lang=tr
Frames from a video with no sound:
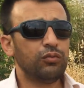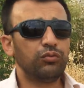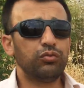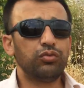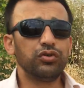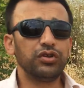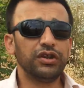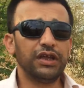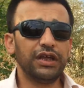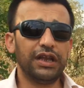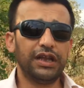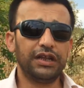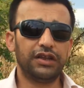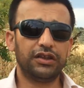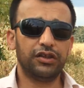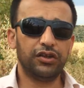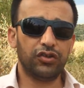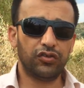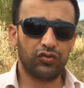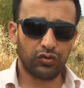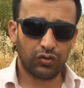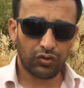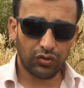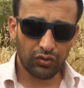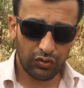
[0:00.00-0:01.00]
Burada
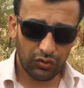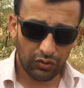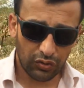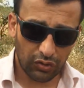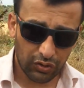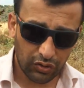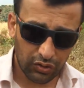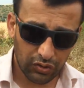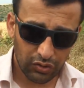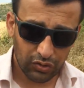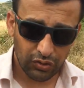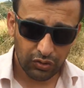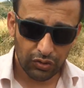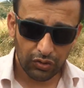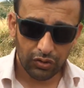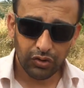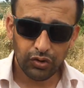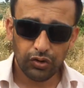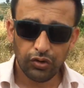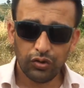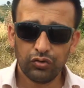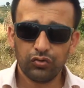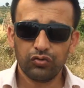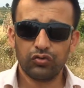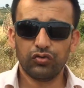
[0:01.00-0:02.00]
elektrik sorunu yok,
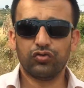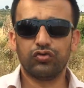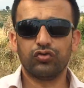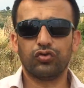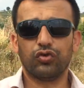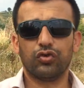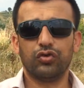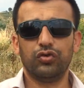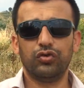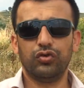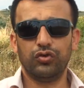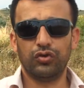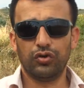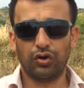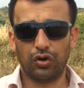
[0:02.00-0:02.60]
su sorunu